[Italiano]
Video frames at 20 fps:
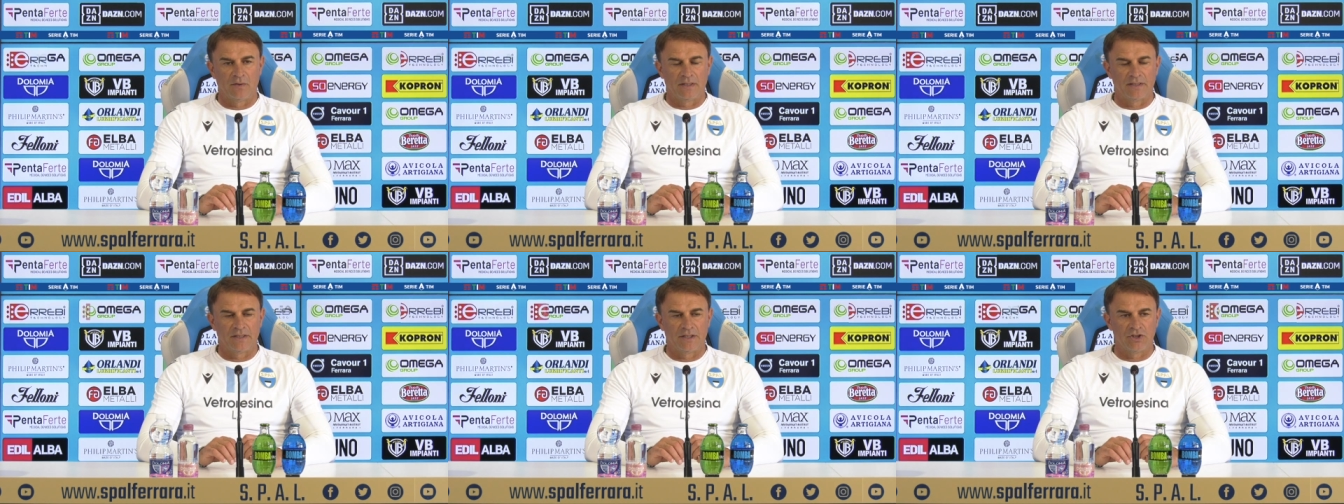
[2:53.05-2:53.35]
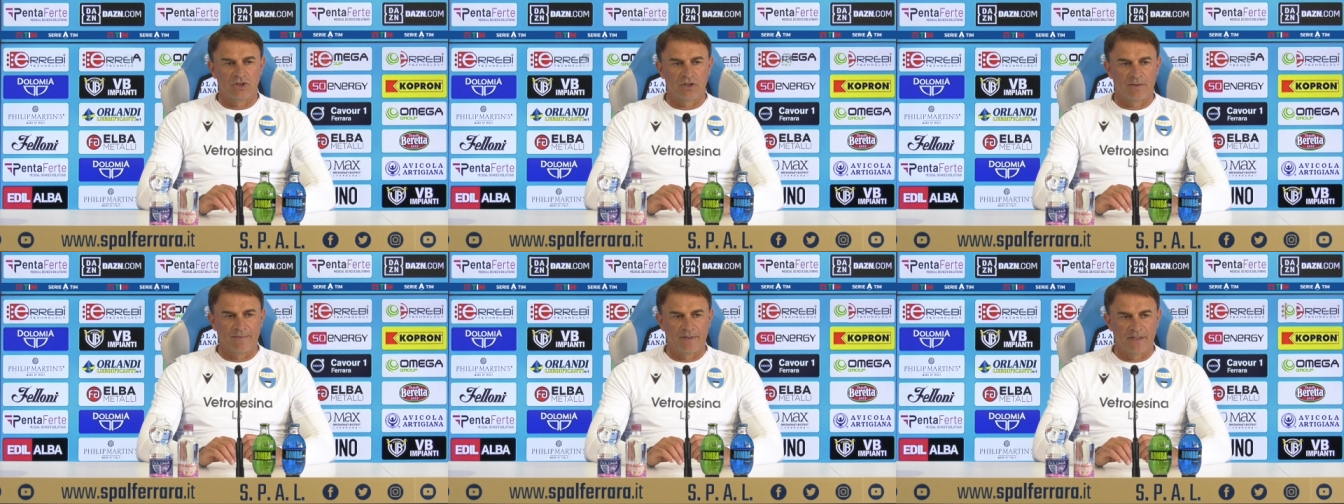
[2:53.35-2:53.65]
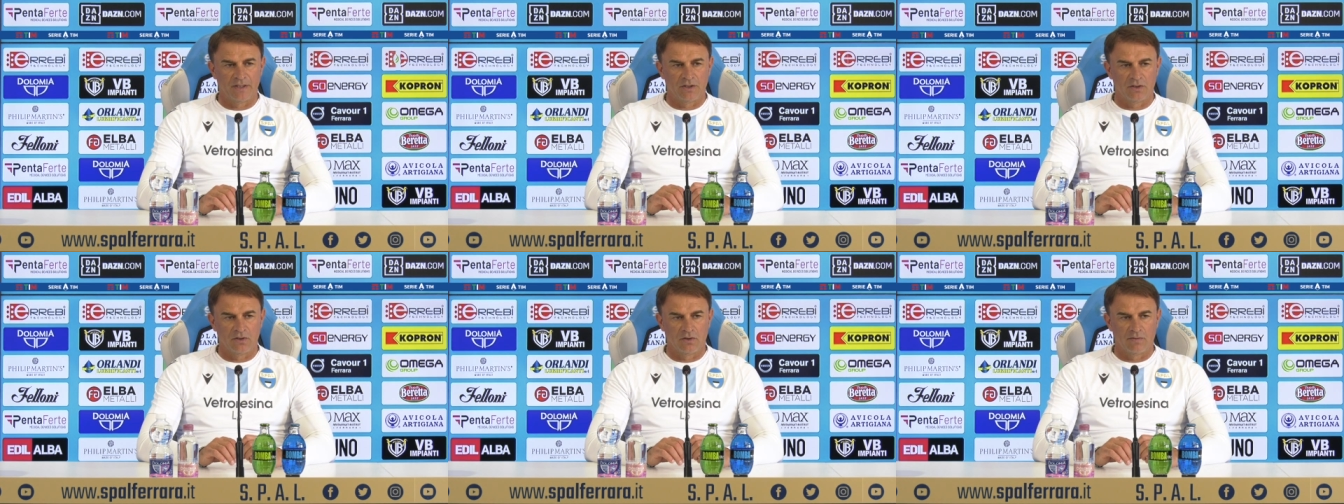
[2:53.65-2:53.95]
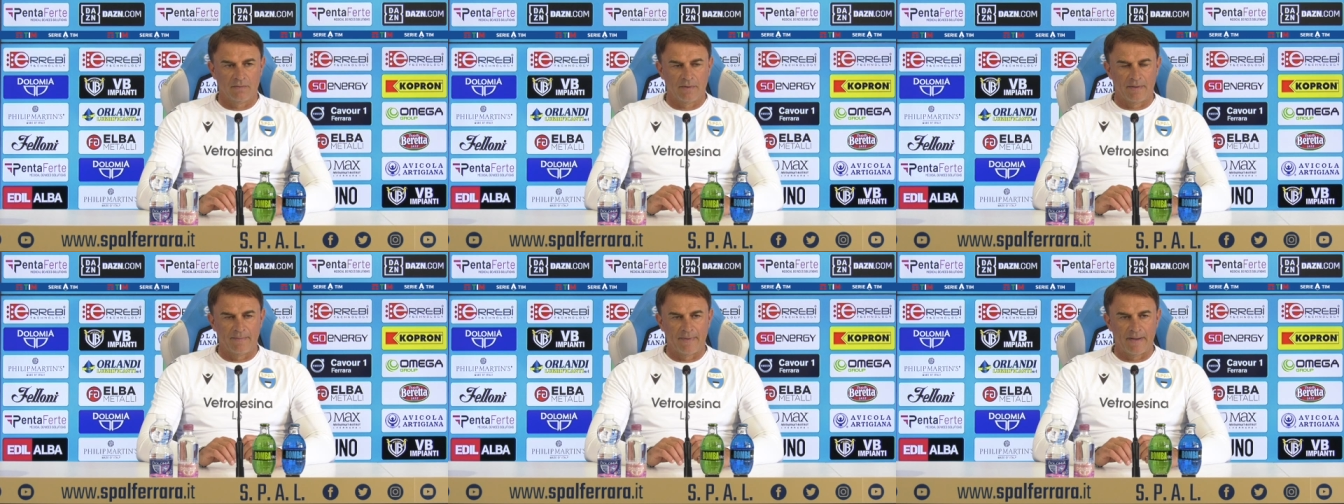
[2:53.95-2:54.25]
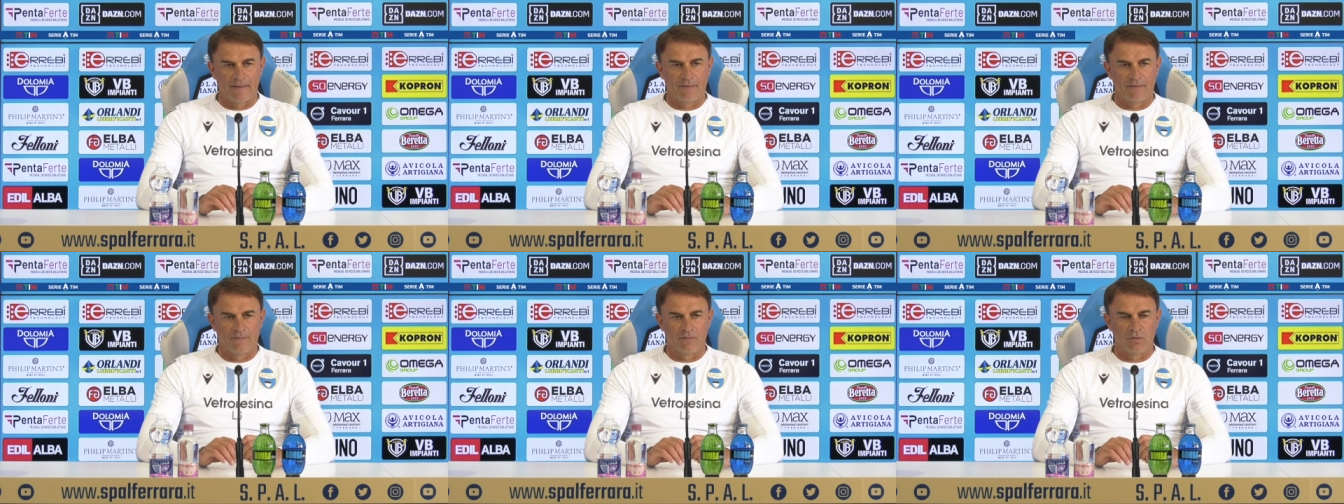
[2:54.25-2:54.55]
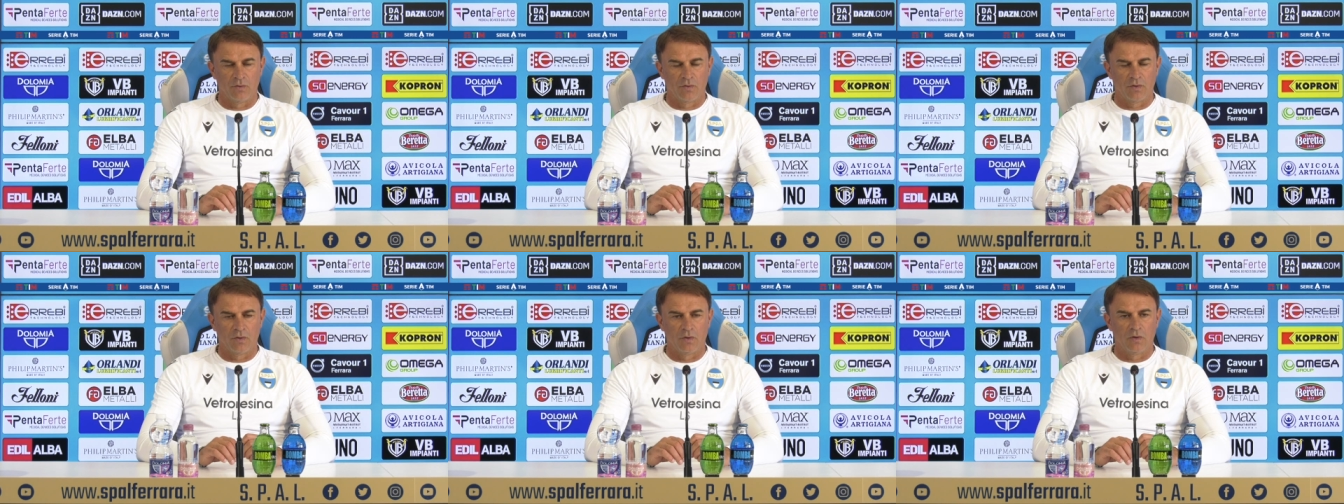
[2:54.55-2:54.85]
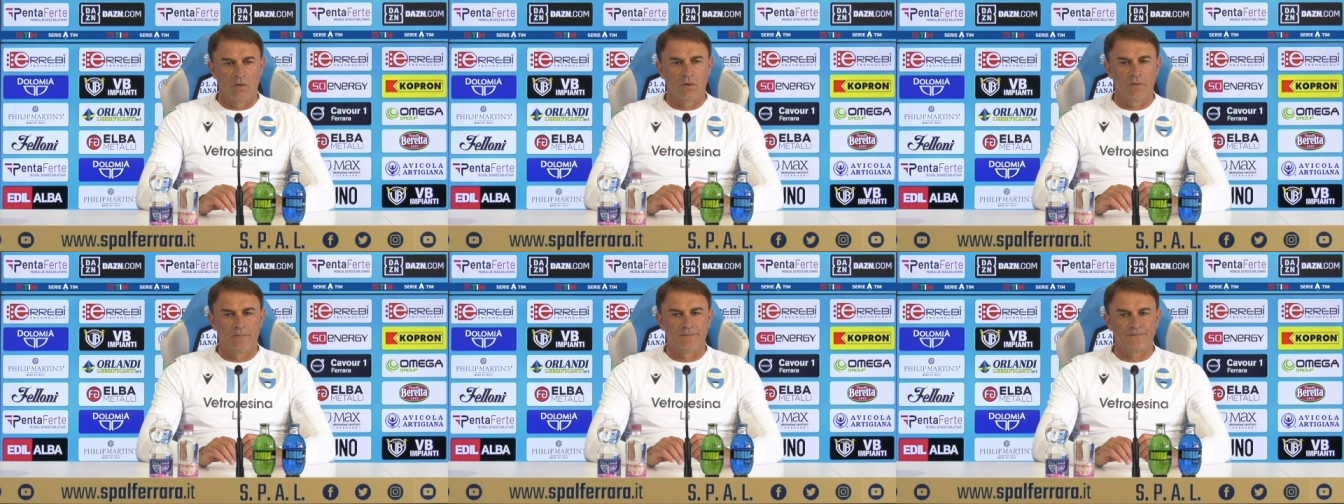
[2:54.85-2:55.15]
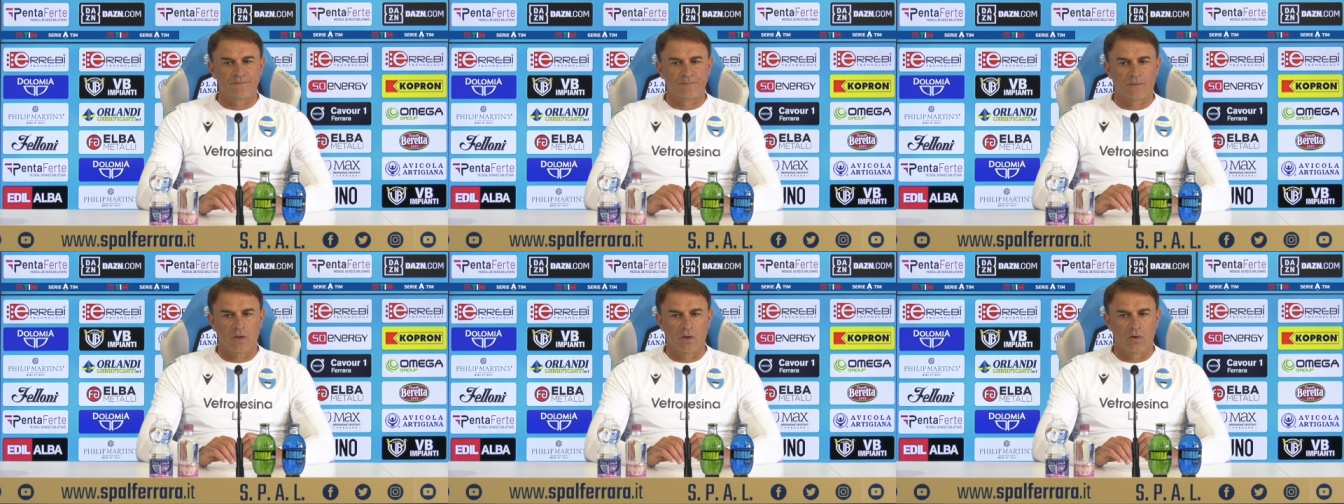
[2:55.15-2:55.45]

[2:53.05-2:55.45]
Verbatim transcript: un atteggiamento come abbiamo avuto